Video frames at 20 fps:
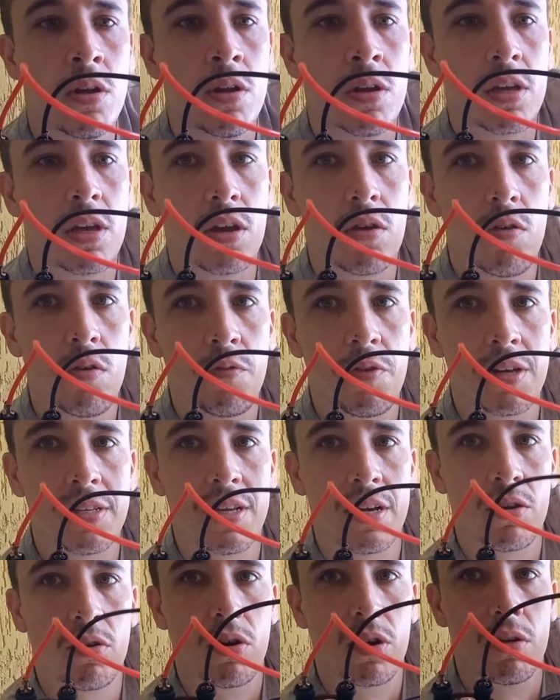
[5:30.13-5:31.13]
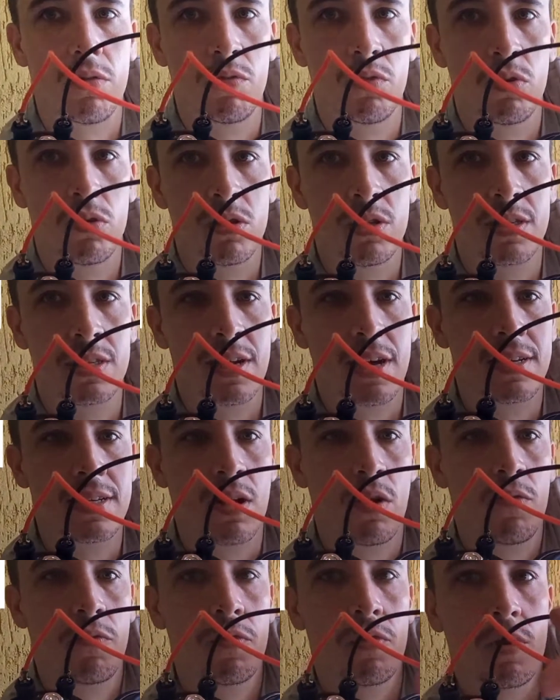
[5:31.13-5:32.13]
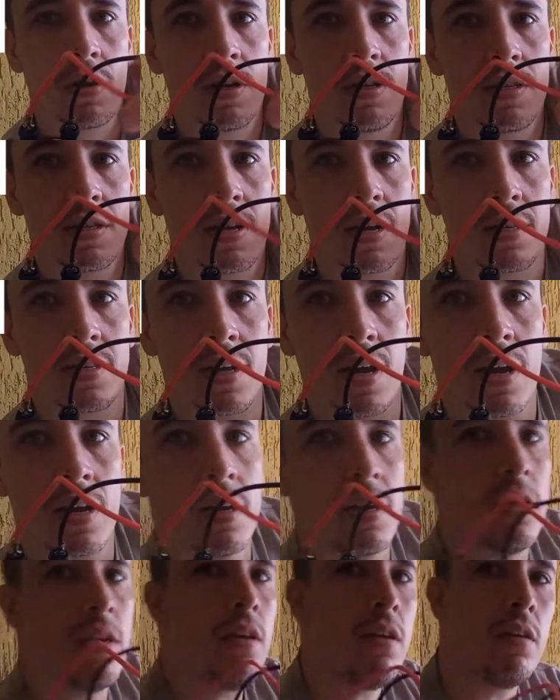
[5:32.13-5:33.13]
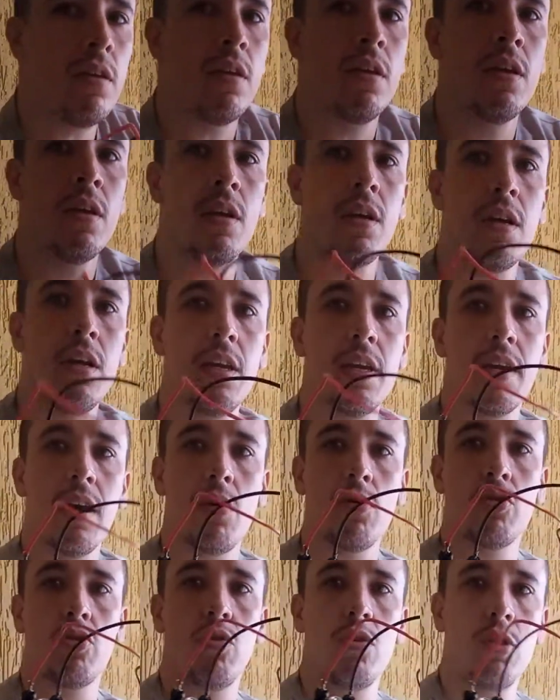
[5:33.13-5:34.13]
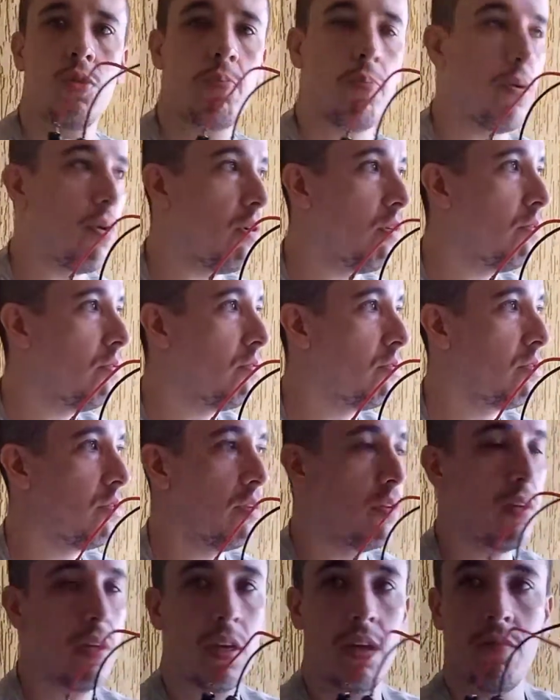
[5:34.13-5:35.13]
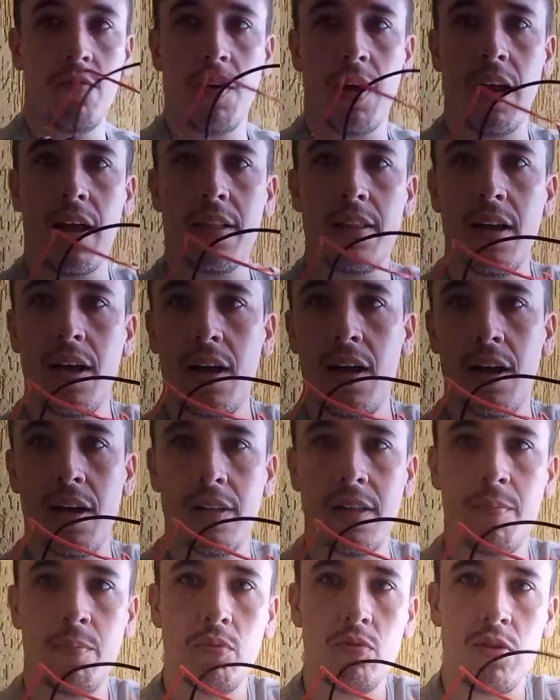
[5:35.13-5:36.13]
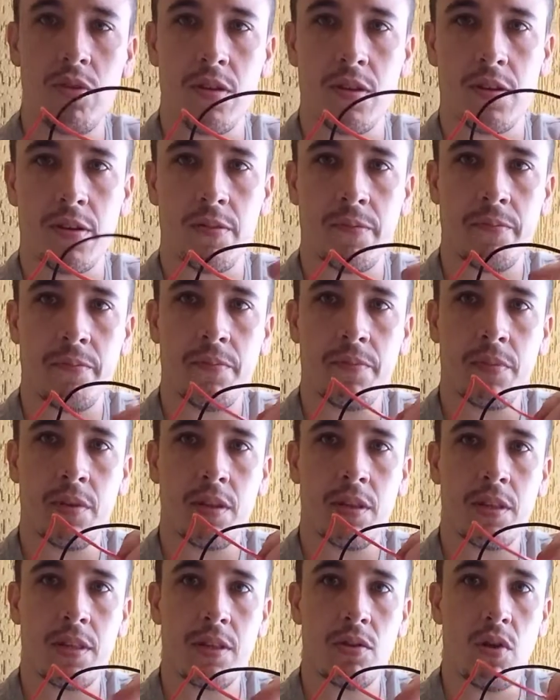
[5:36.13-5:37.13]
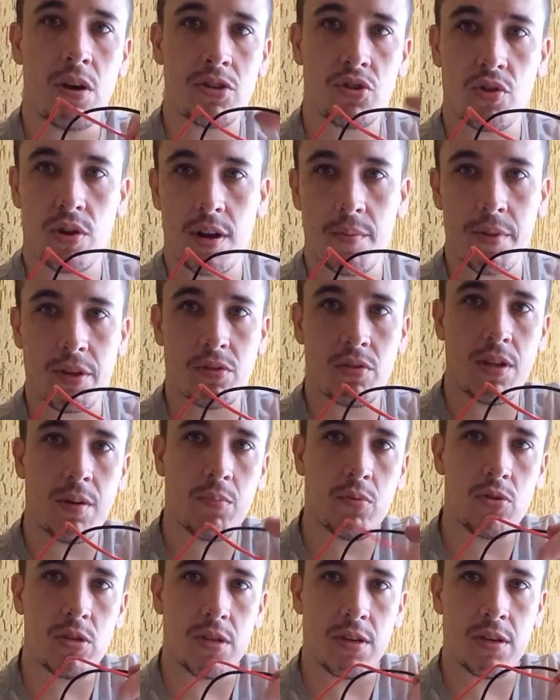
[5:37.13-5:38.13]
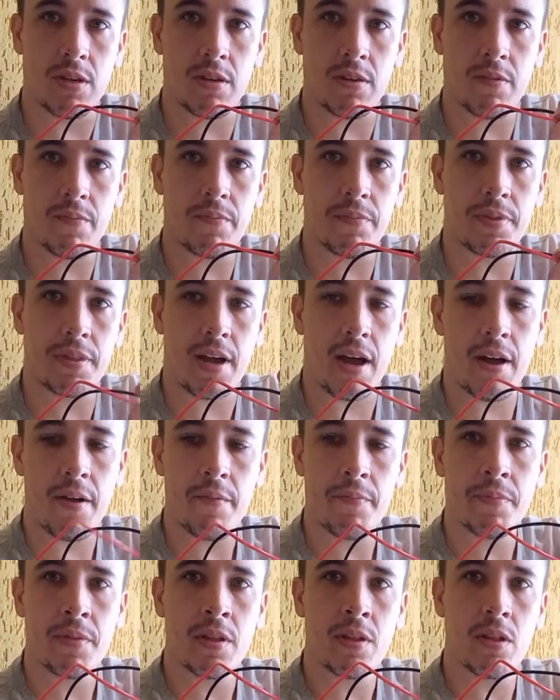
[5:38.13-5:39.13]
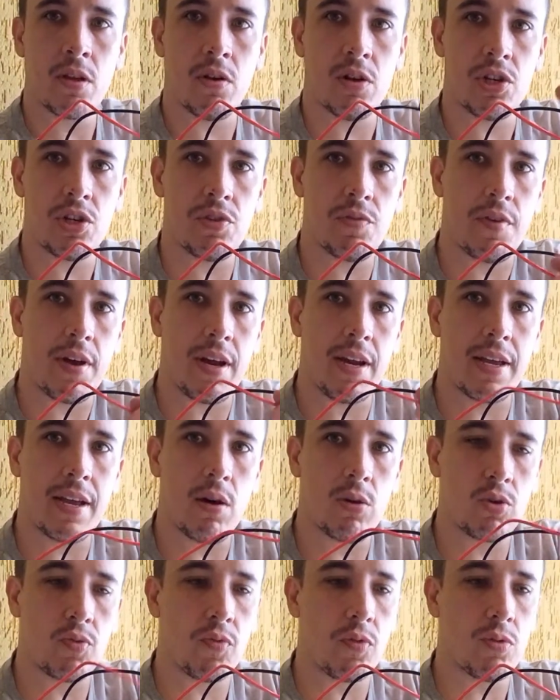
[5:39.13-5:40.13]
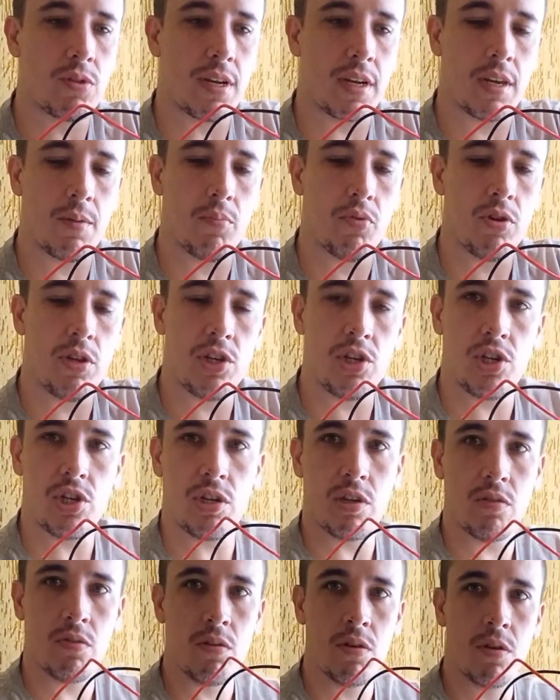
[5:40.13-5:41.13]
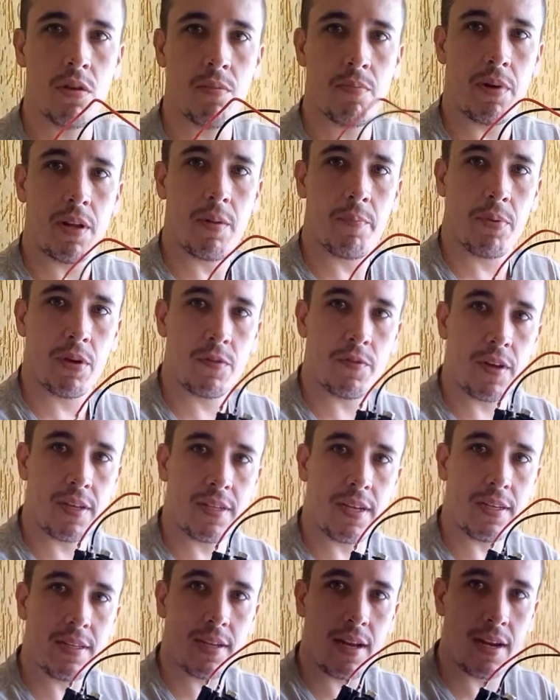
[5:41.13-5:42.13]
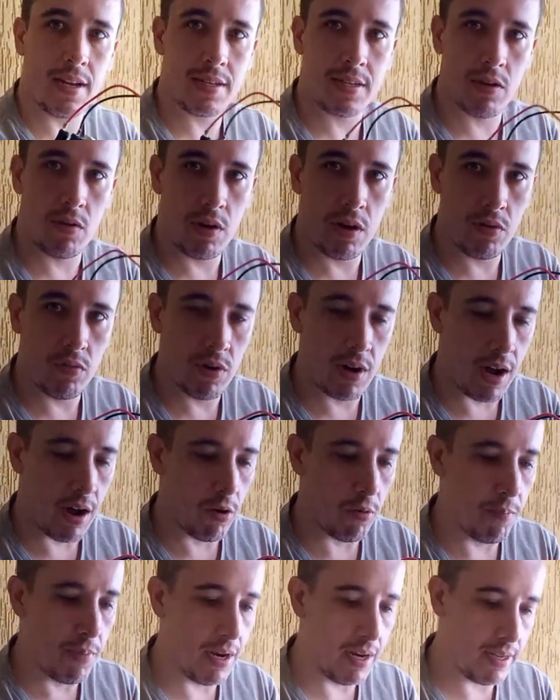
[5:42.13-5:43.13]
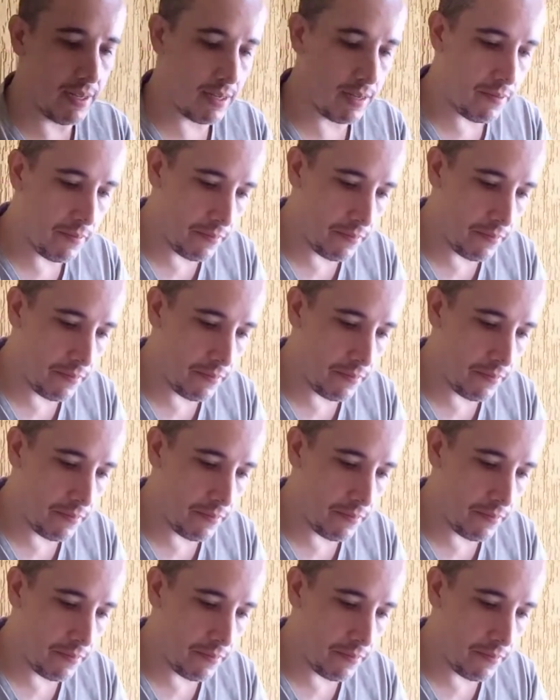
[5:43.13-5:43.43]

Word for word: O que, que eu vou fazer agora? Eu vou descascar o fio aqui, descascar aqui e ligar os dois polos que vem lá da, da buzina, do acionamento da buzina, tá? Então a gente vai ligar os fios aqui bonitinho para depois fazer a instalação lá no carro, beleza?